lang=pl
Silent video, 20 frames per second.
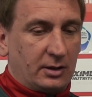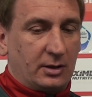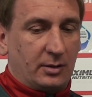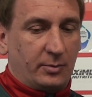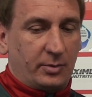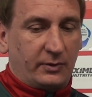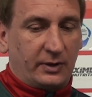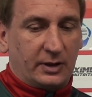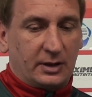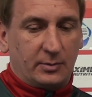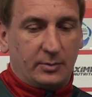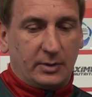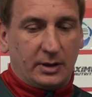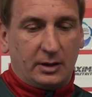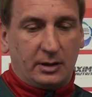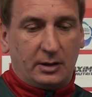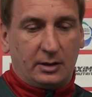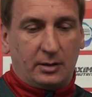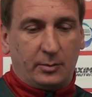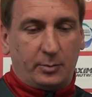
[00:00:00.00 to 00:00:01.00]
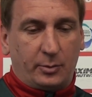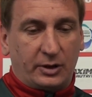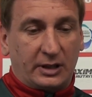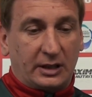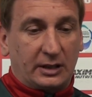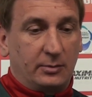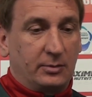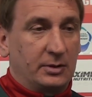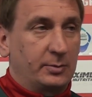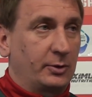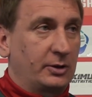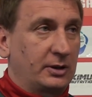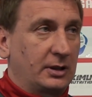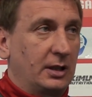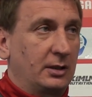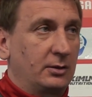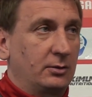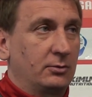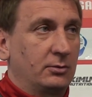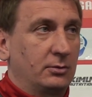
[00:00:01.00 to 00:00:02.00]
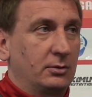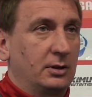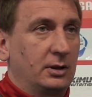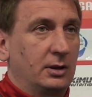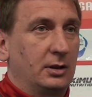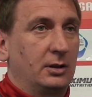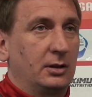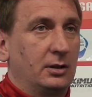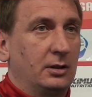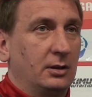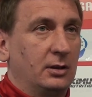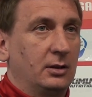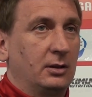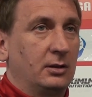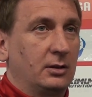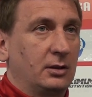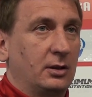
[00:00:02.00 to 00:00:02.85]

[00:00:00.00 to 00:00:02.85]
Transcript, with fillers: że powiedzmy po takim spotkaniu y,